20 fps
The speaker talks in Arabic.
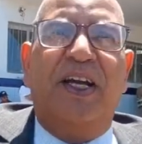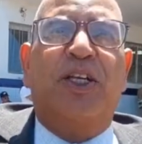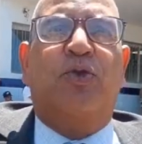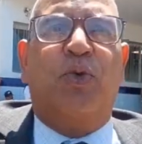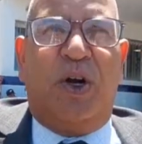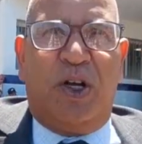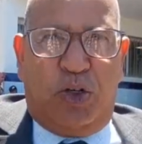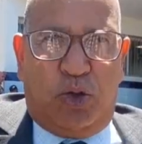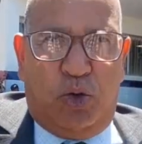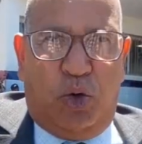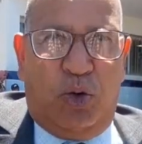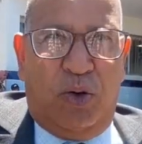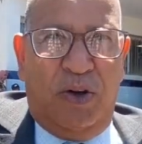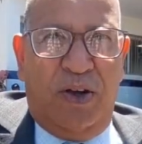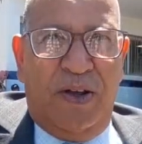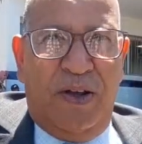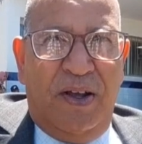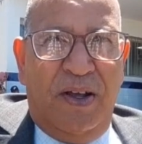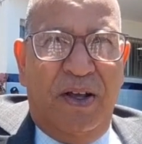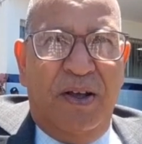كيتواجدوا
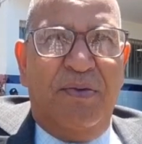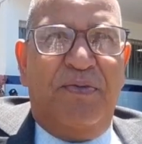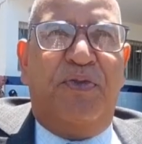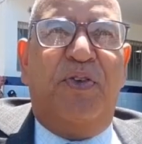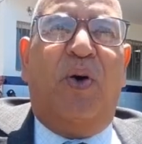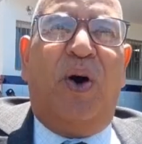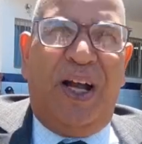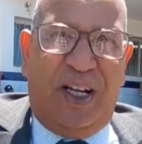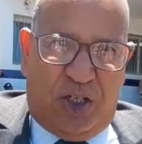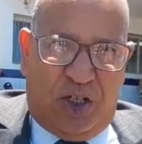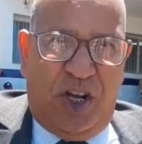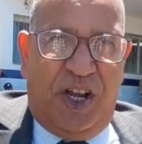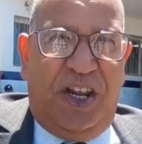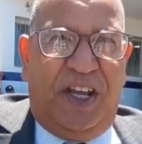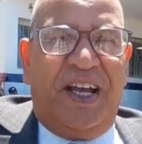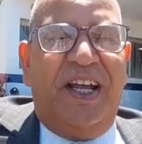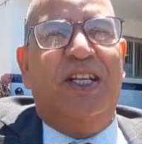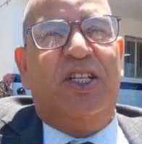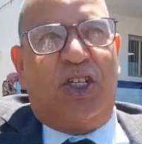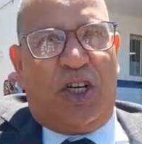في واحد
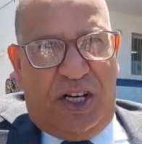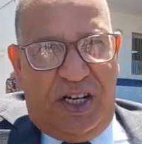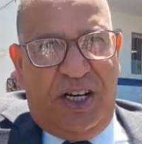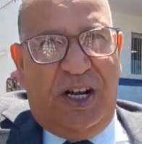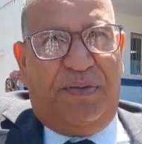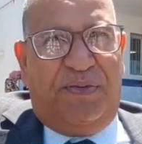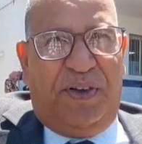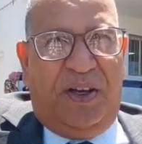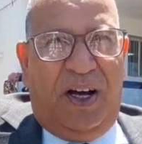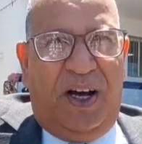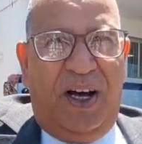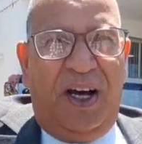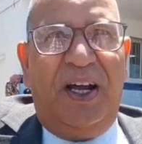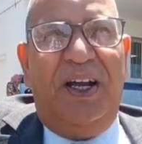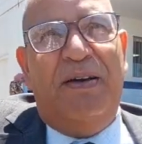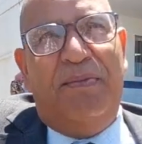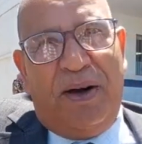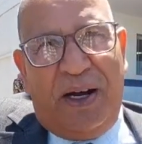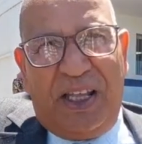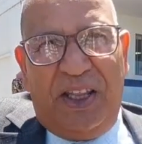الشركه اللي شكينا فيها
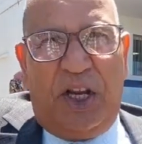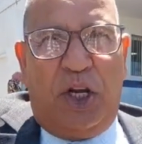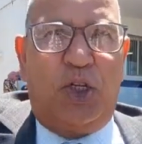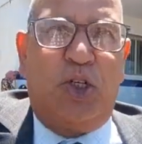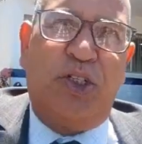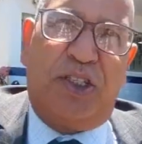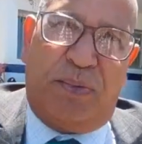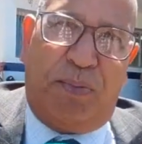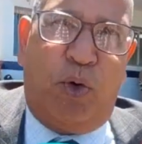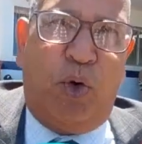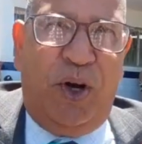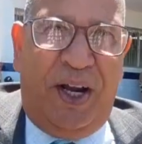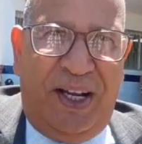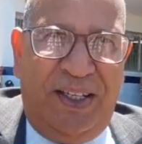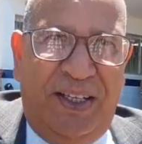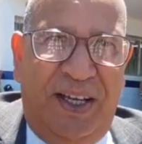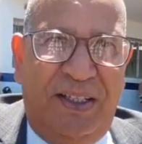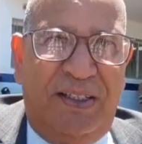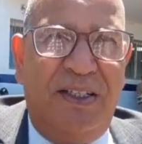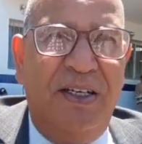حنا ما قدرناش نسبقوا
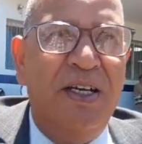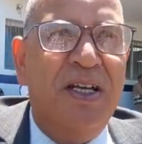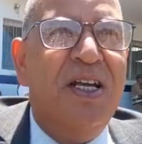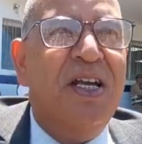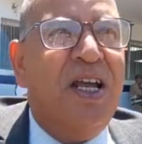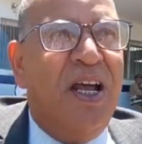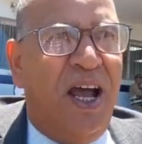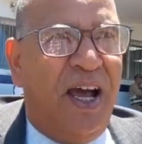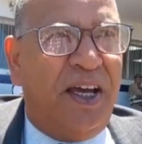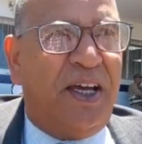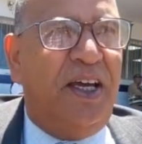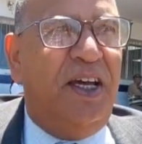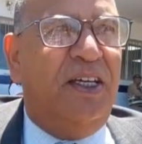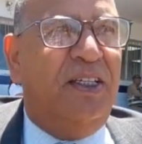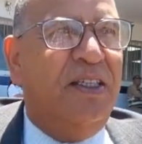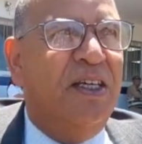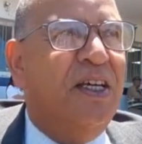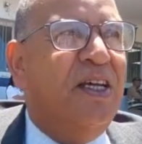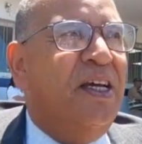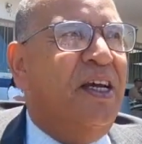الاحداث
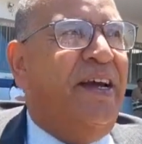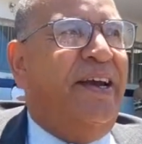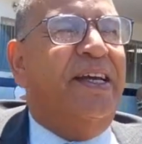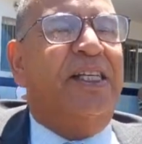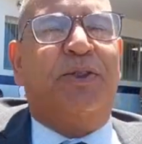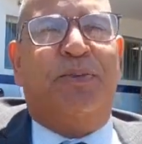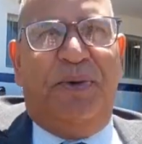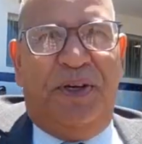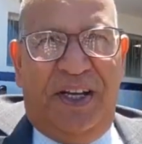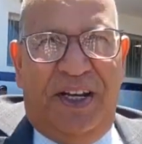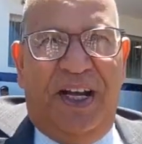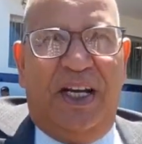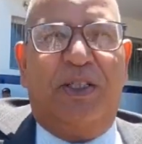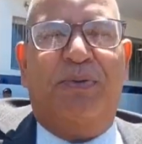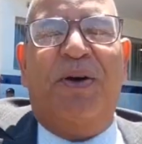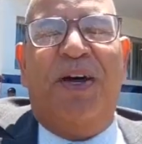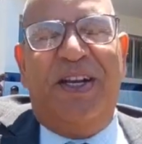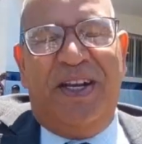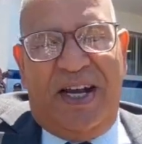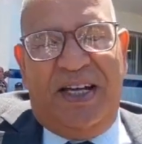اكيد الى
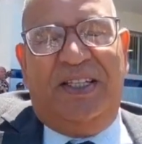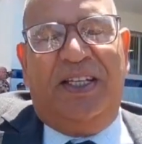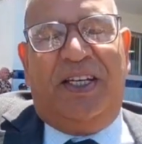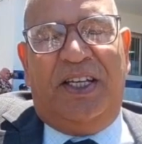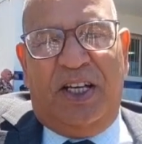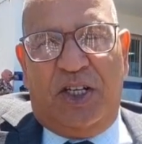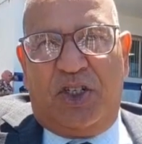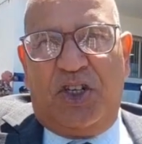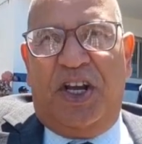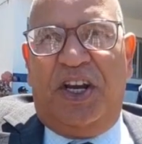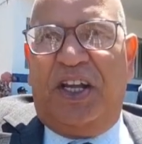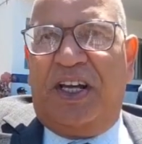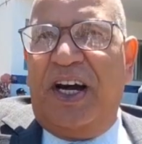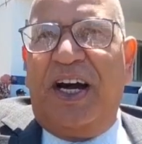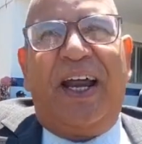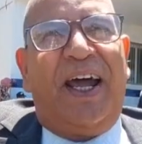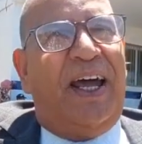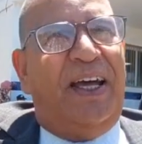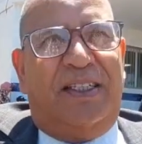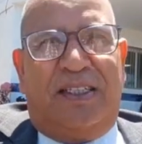تبينات بان هذيك هي شركه
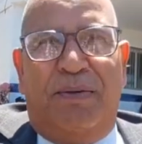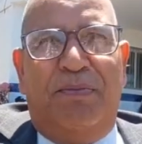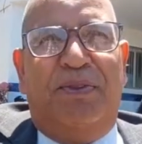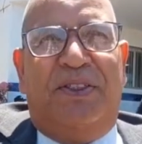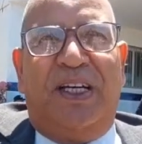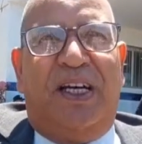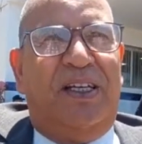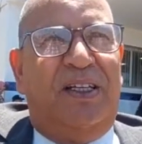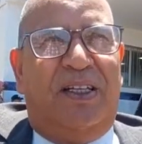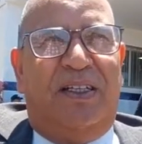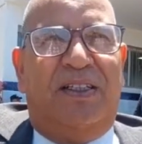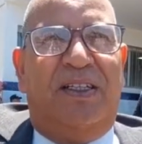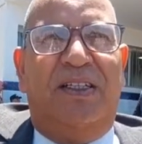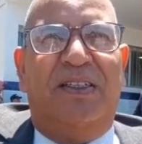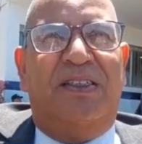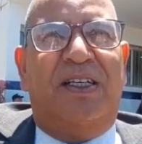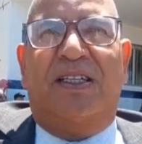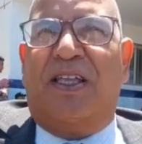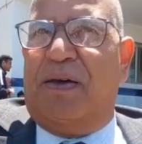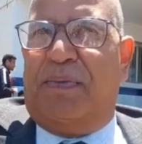راه غيتم اتخاذ
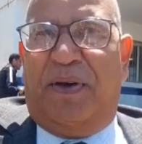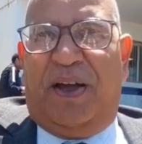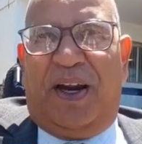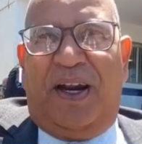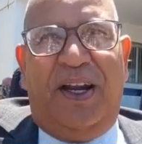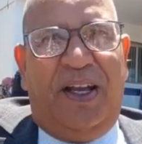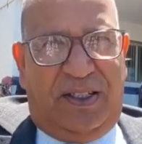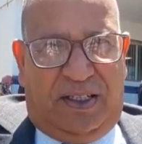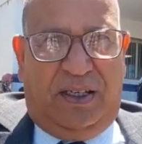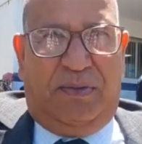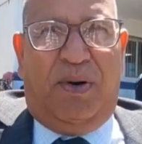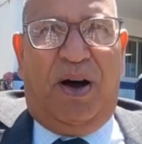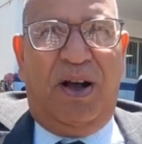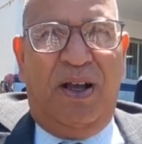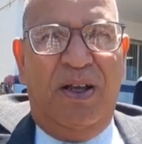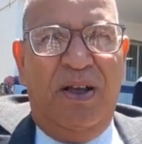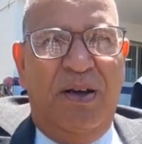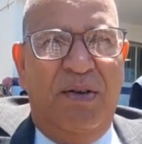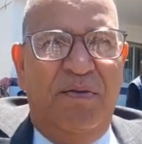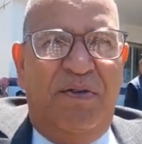التدابير اللازمه
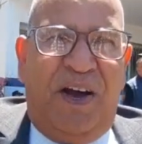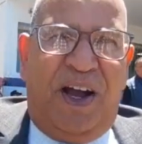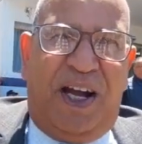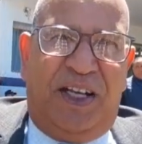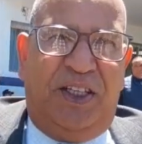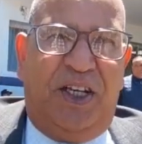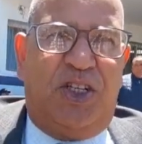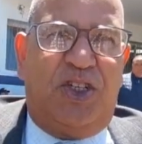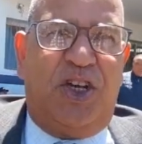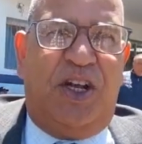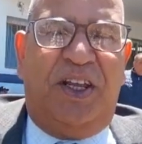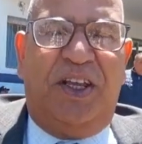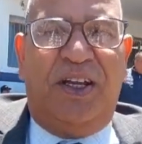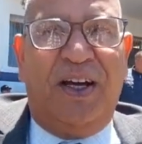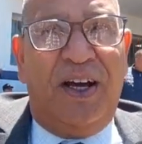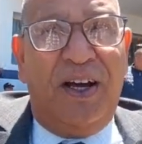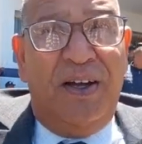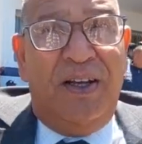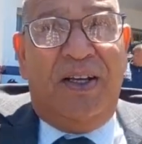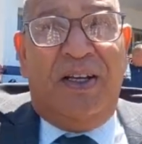في حق هذيك
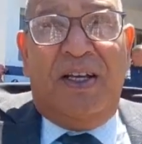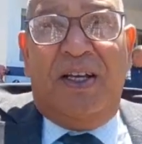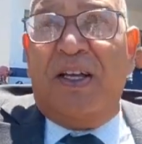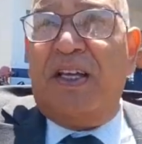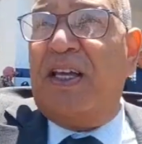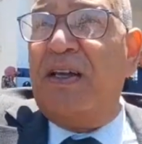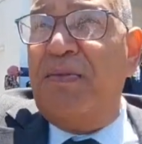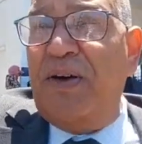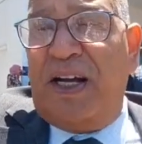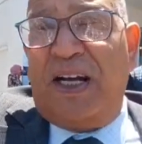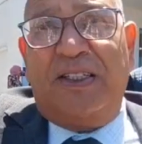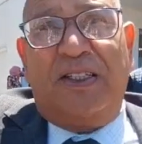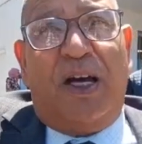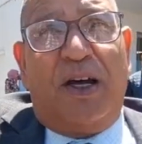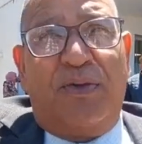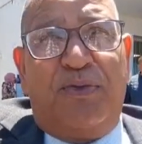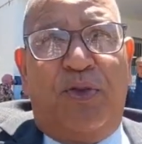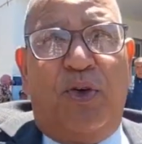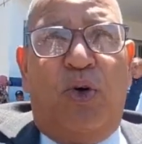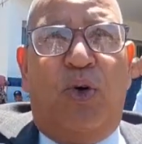الشركه كما
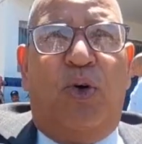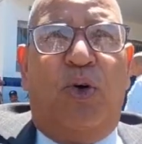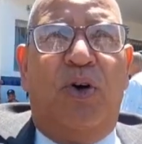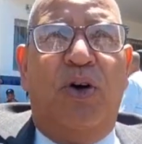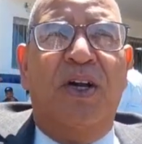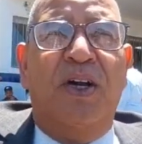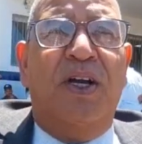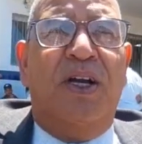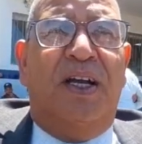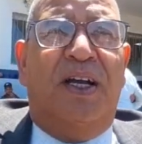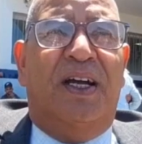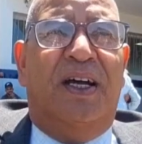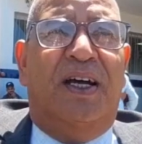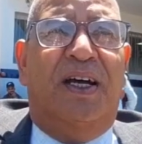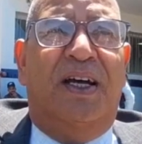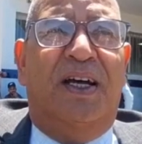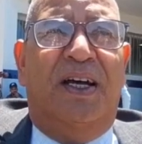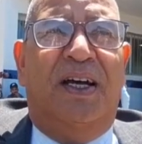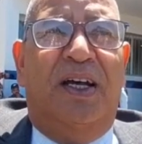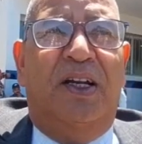كتعرفوا
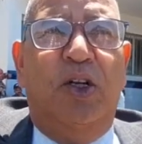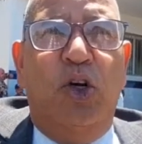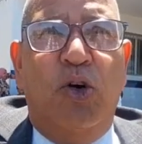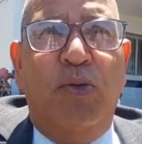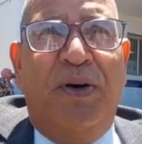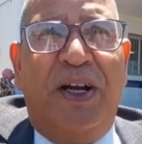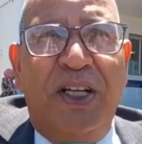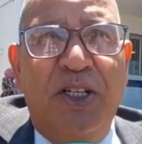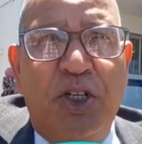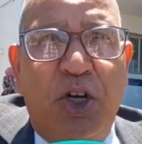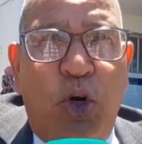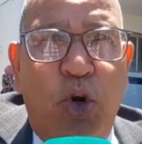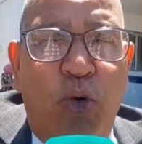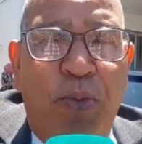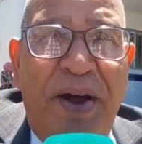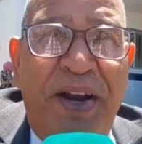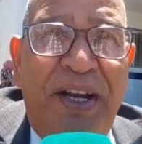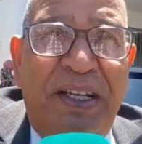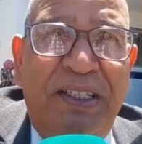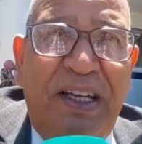آه، اليوم كنشكلوا
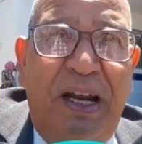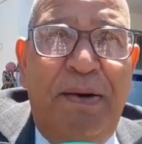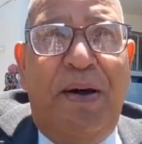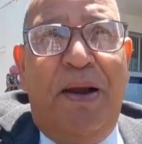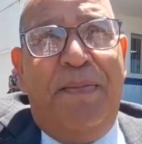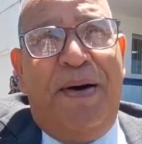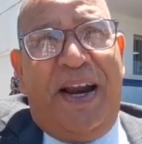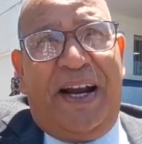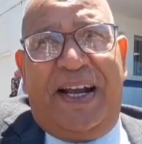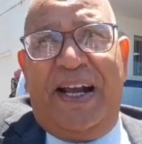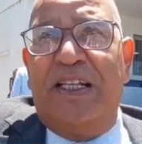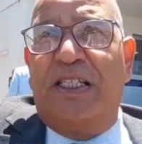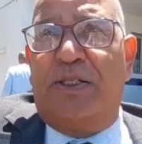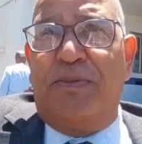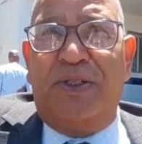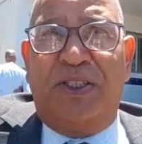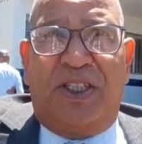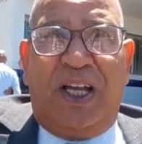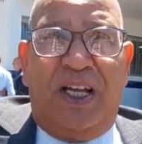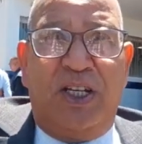بان تقريبا البارح كان
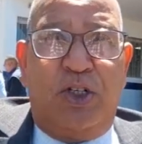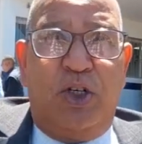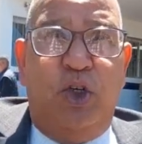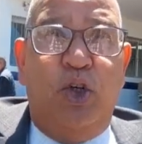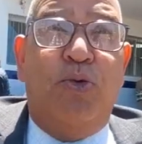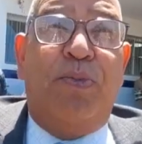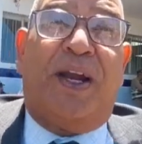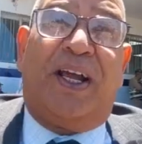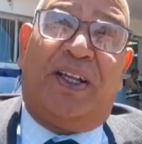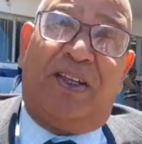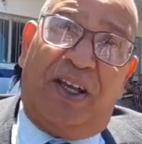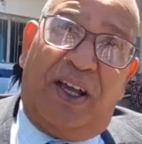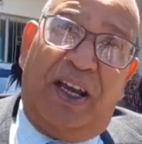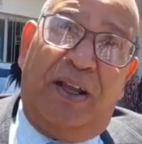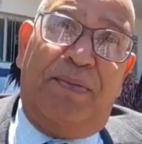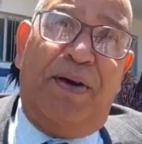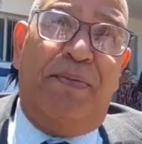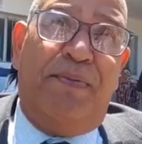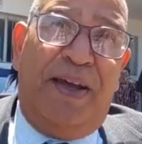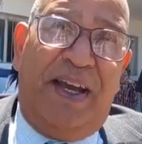18 اليوم راه
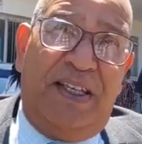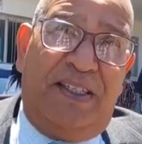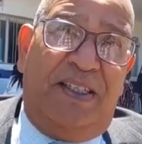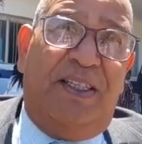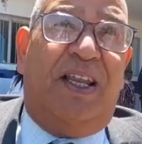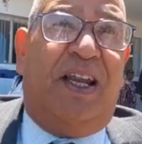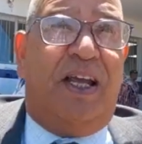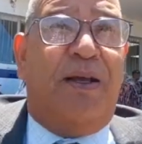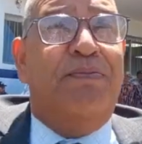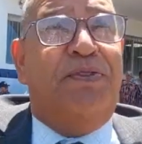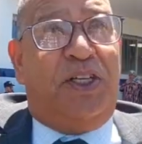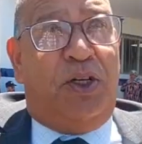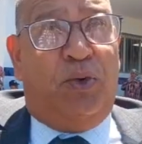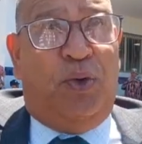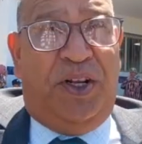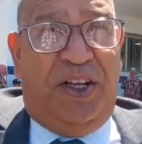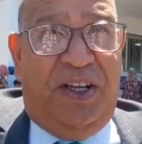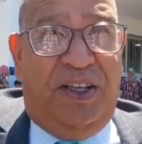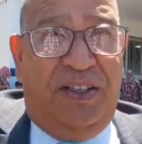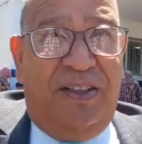تقريبا ما يزيد على 50
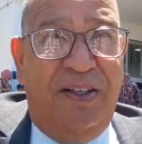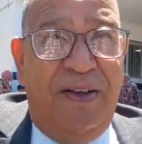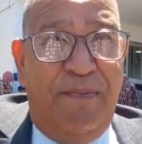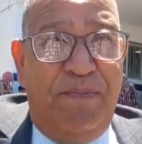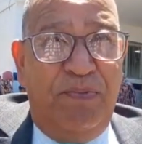وليد